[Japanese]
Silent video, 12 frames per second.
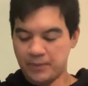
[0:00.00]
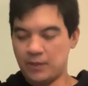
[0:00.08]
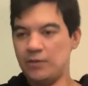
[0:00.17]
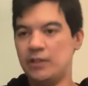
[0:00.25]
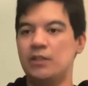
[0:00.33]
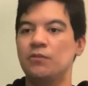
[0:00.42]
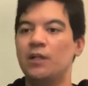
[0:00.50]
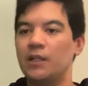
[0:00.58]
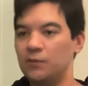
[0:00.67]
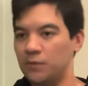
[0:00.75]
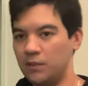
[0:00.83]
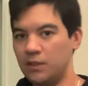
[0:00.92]
グラノラ
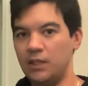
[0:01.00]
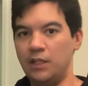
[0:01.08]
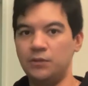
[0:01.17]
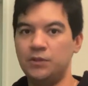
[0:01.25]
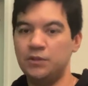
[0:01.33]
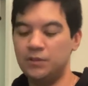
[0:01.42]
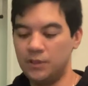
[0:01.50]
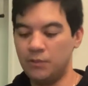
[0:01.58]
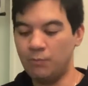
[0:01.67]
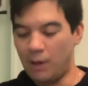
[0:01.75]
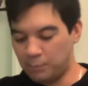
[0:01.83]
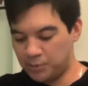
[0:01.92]
が乗ってた宇宙船
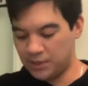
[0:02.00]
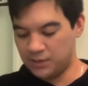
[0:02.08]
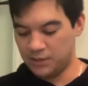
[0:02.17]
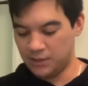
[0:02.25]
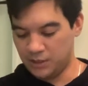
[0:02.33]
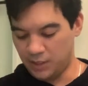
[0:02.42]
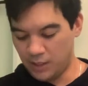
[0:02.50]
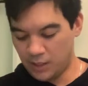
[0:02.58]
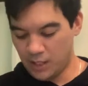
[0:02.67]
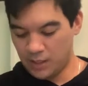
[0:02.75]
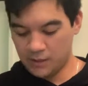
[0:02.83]
を真っ二つにしてね。